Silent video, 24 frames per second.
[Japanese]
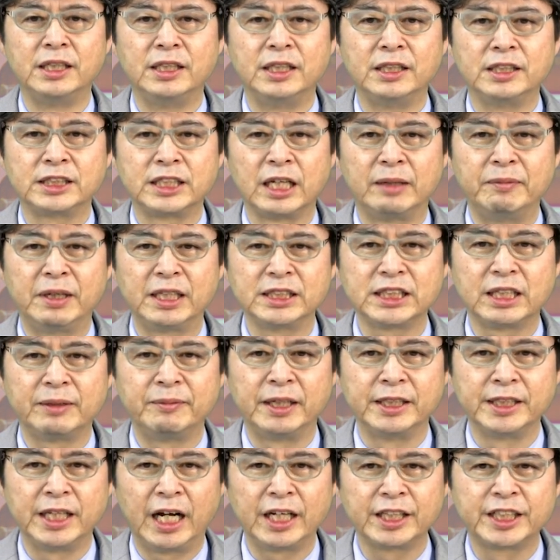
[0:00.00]

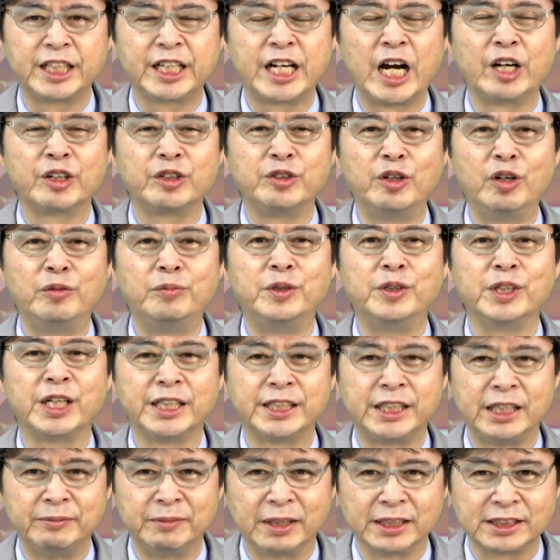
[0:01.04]
様々な企画を設け
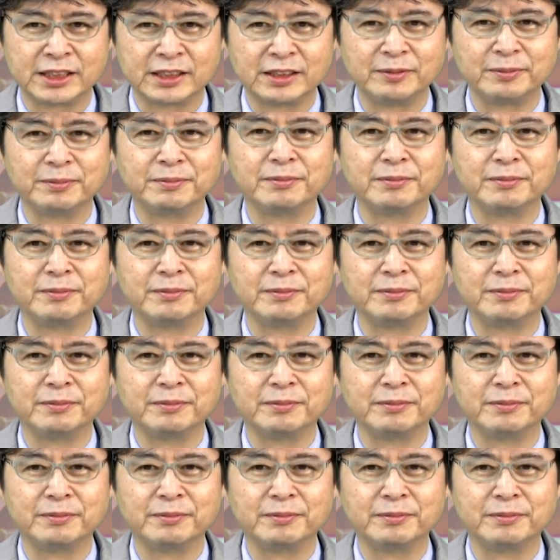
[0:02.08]
ています。